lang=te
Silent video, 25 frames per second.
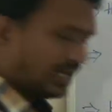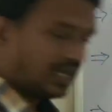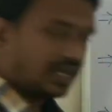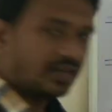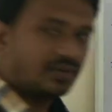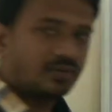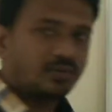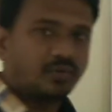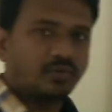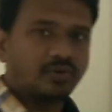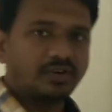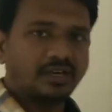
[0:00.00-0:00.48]

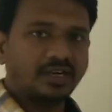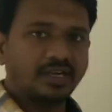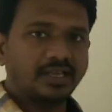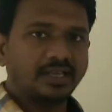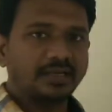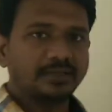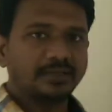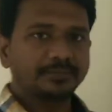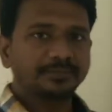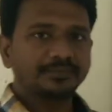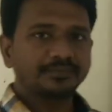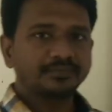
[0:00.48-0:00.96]

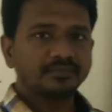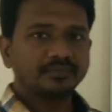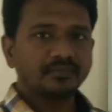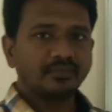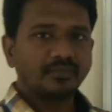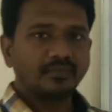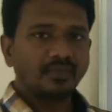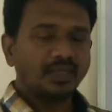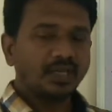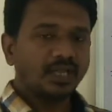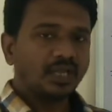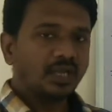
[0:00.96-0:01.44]
అనుకుంటున్నారు
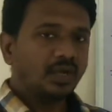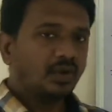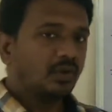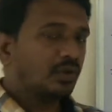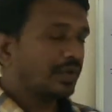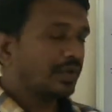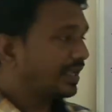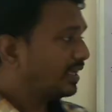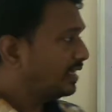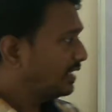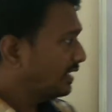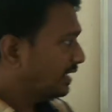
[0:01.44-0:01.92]

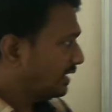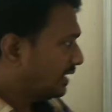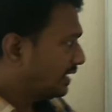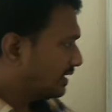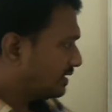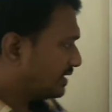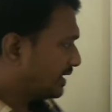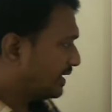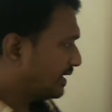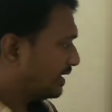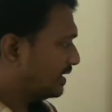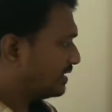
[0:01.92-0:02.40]
ఓకే
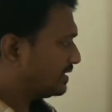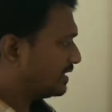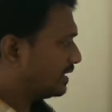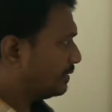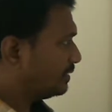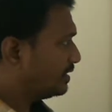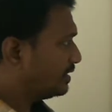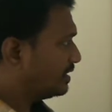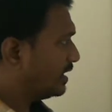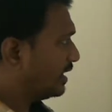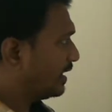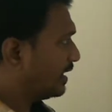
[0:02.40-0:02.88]
ఈ సెంటెన్స్
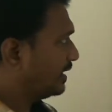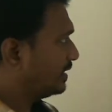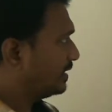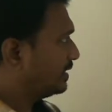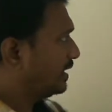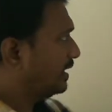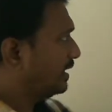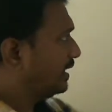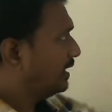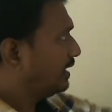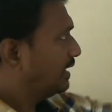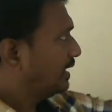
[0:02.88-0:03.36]

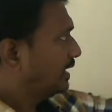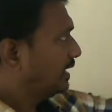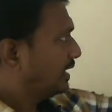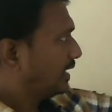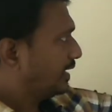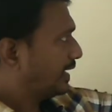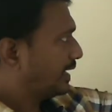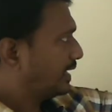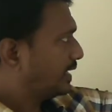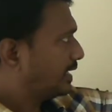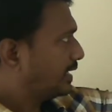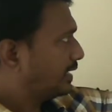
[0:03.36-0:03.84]
గమనించినట్లయితే
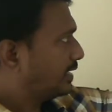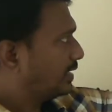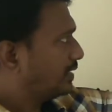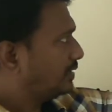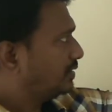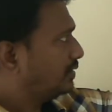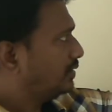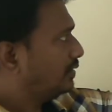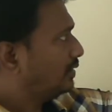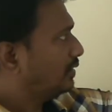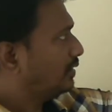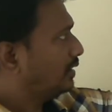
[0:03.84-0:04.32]
రెడ్
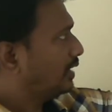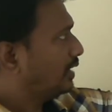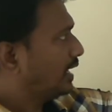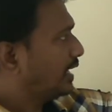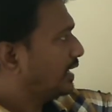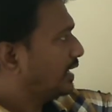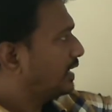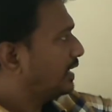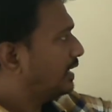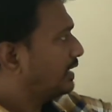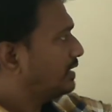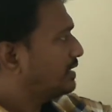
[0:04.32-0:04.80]
కలర్తో
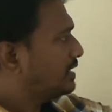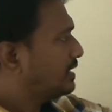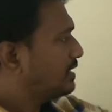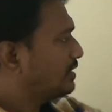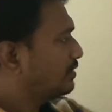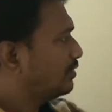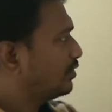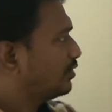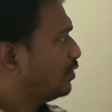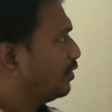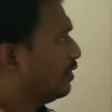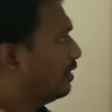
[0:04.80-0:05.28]
అండర్లైన్
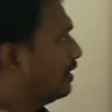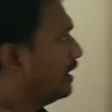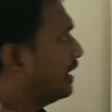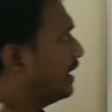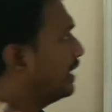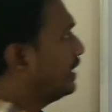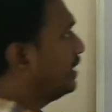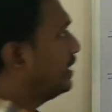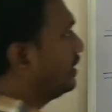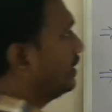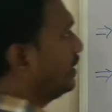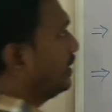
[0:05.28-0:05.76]
చేసిన
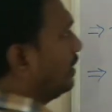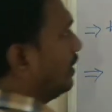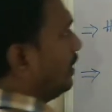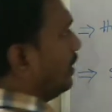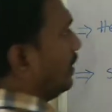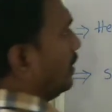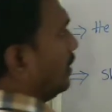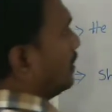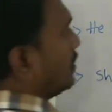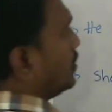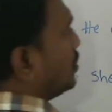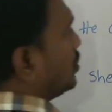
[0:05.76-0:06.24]
చూడండి
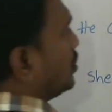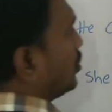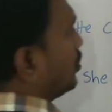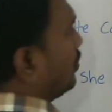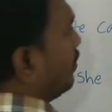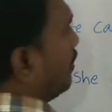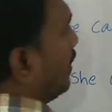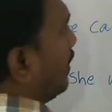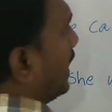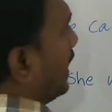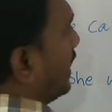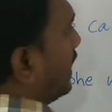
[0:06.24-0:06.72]
టు
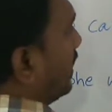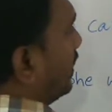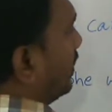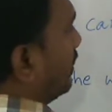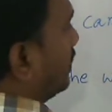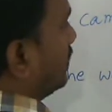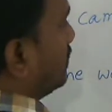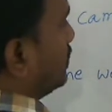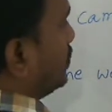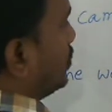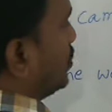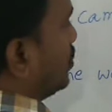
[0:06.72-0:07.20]
బై
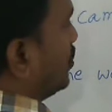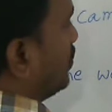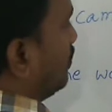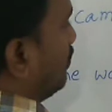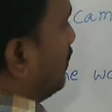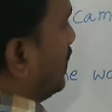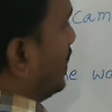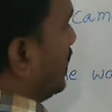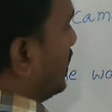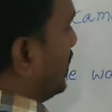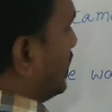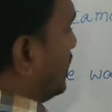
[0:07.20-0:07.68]
టు
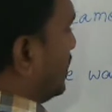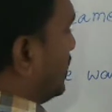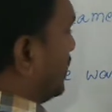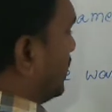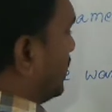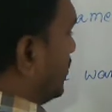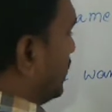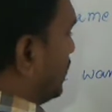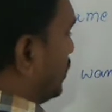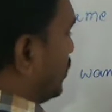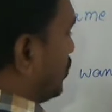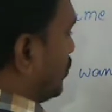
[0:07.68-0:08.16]
మీట్
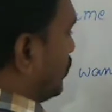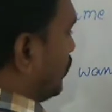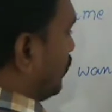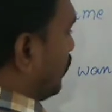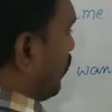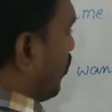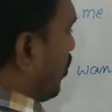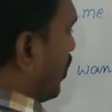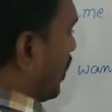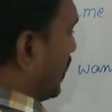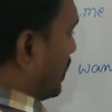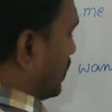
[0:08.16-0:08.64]
టు
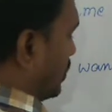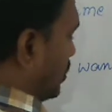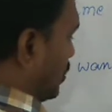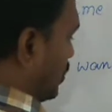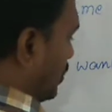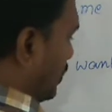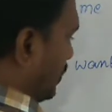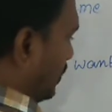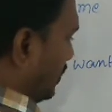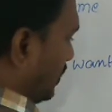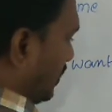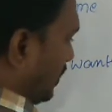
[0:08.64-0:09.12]

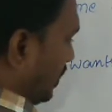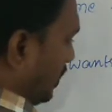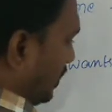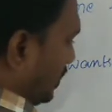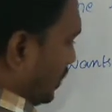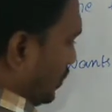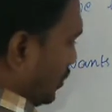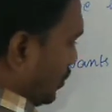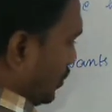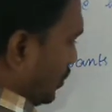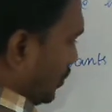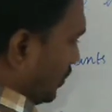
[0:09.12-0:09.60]
వాచ్
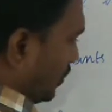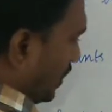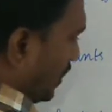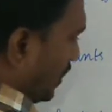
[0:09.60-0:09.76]
టు